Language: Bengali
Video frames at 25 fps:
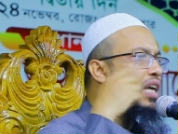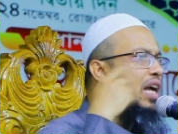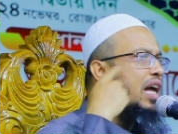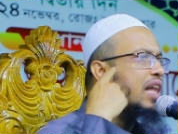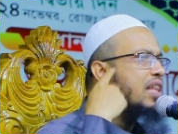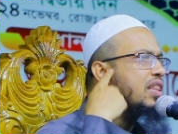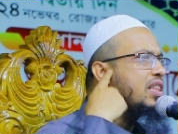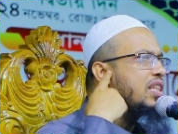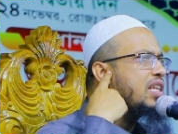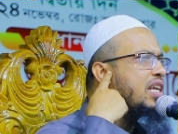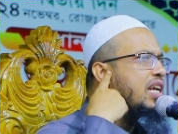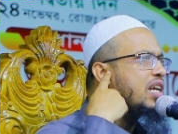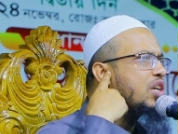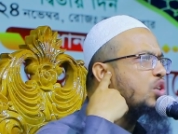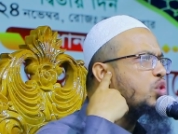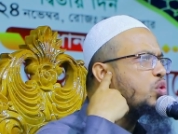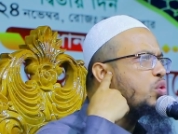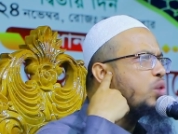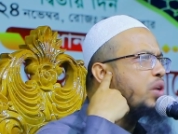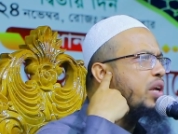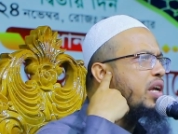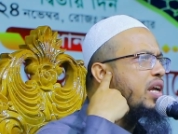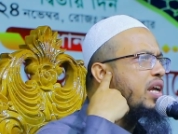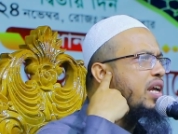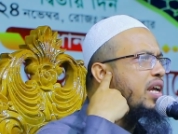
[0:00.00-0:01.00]
কান দিয়া
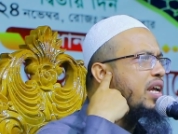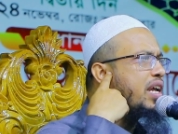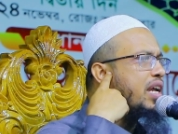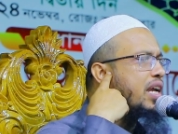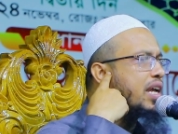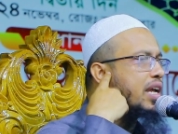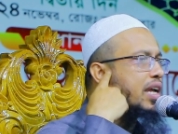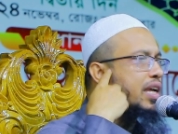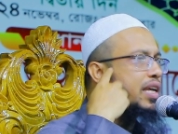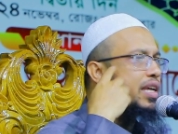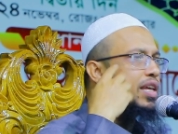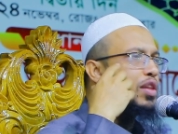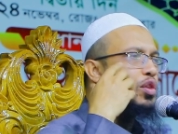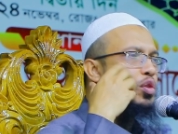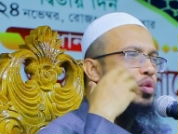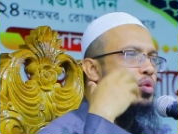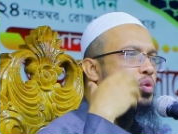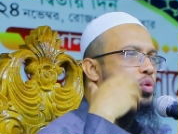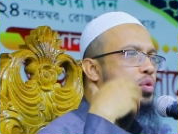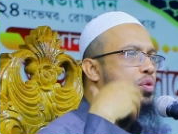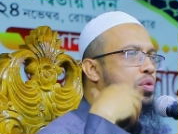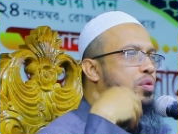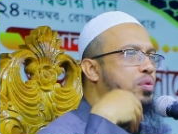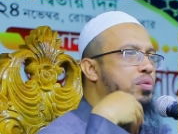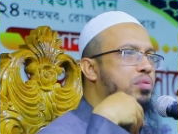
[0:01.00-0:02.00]
শুনে
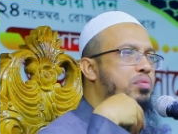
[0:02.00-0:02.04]
কিন্তু